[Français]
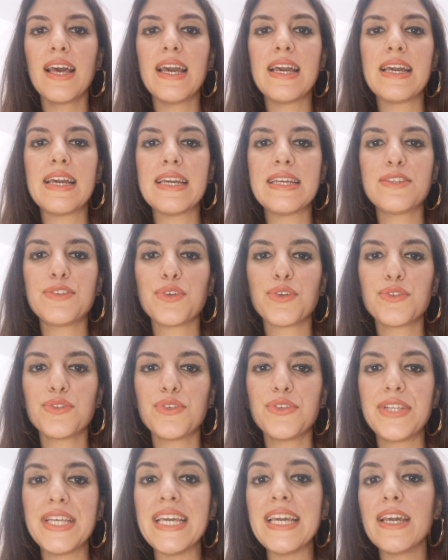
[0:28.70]
euh, étant
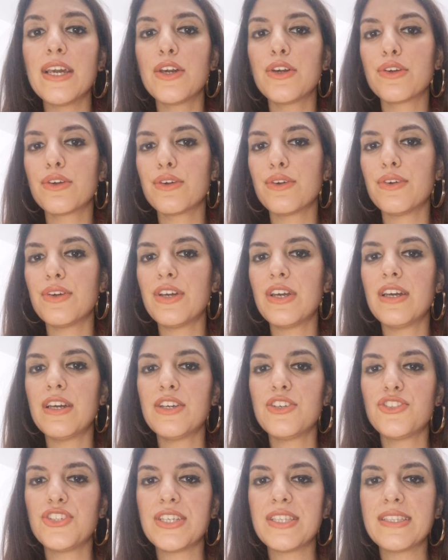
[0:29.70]
donné que
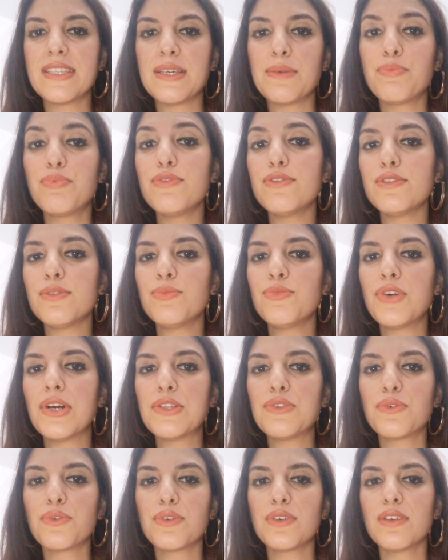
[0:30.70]
euh, j'étais plus ou moins
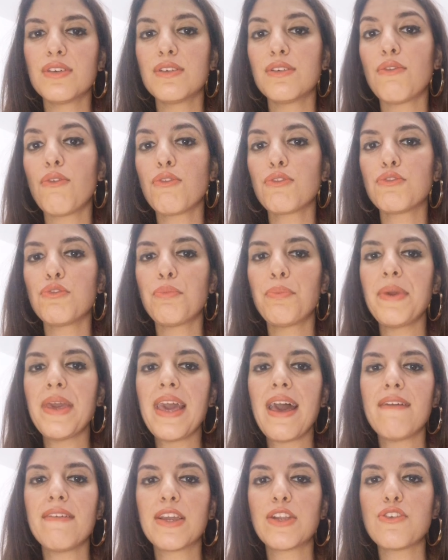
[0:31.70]
donc euh, occupée
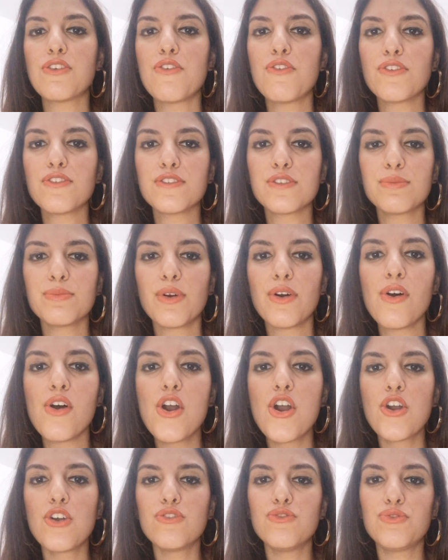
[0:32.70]
avec le lancement
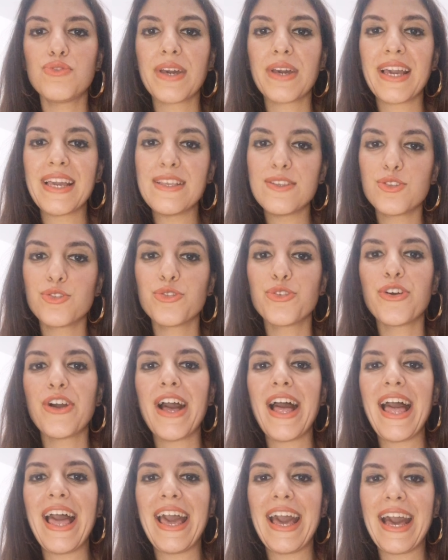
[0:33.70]
du réseau
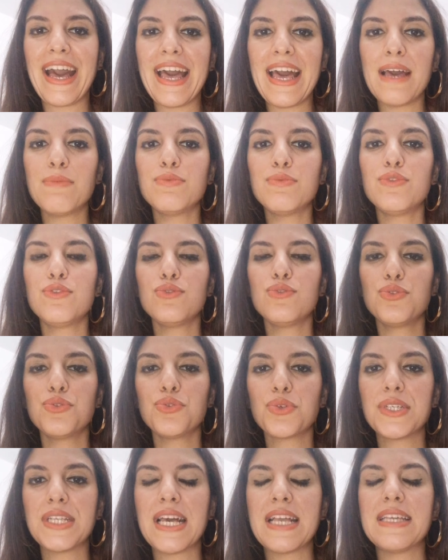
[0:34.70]
arabe du
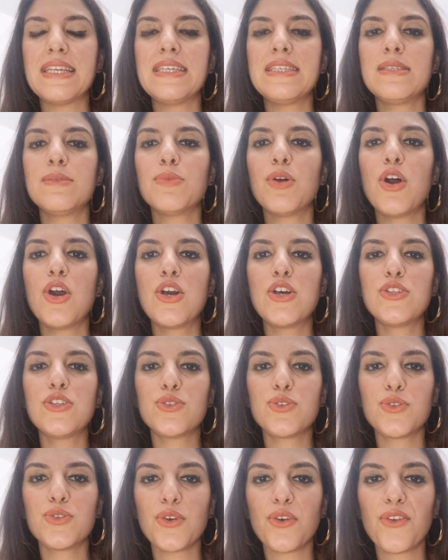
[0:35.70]
journalisme
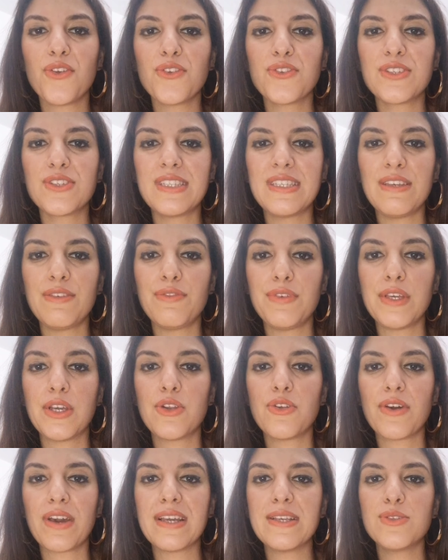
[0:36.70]

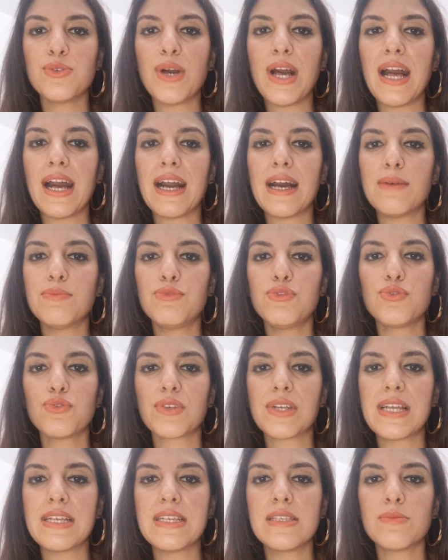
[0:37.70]
scientifique. Le réseau arabe du
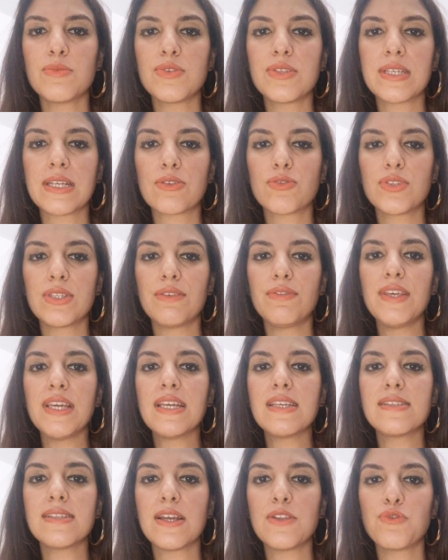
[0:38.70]
journalisme
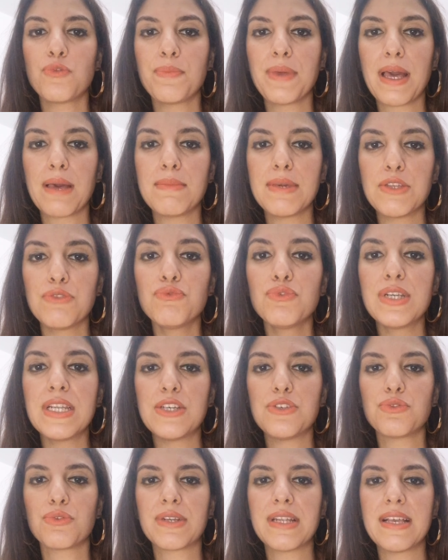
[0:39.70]
scientifique, ça nous permet, nous
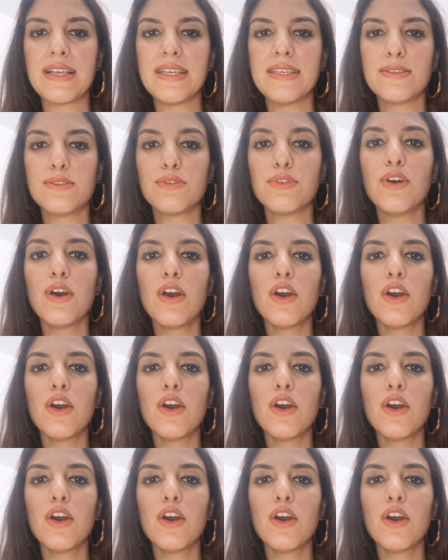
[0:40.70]
les journalistes,